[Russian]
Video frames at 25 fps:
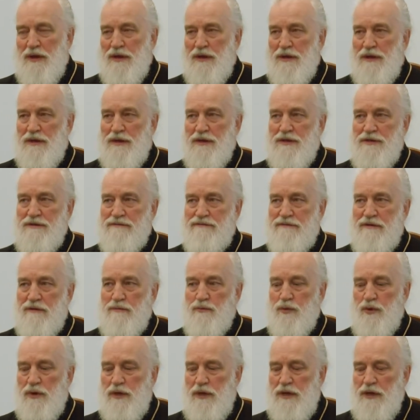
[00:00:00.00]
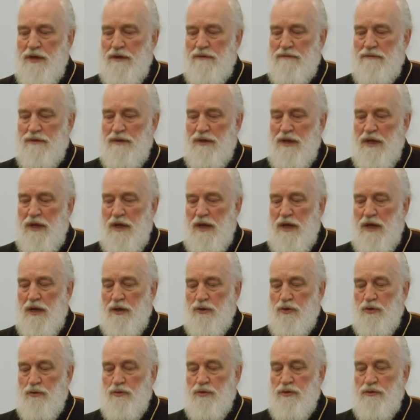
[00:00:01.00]
э, сформулировал
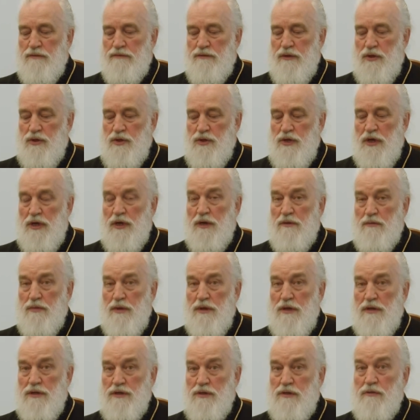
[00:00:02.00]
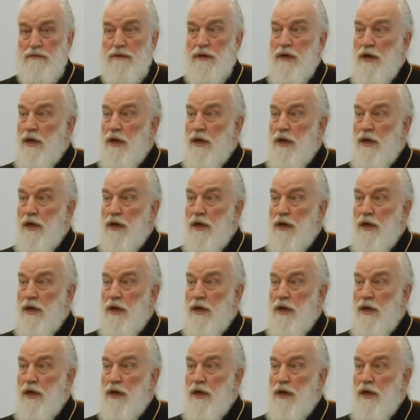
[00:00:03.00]
о том, что вначале было слово.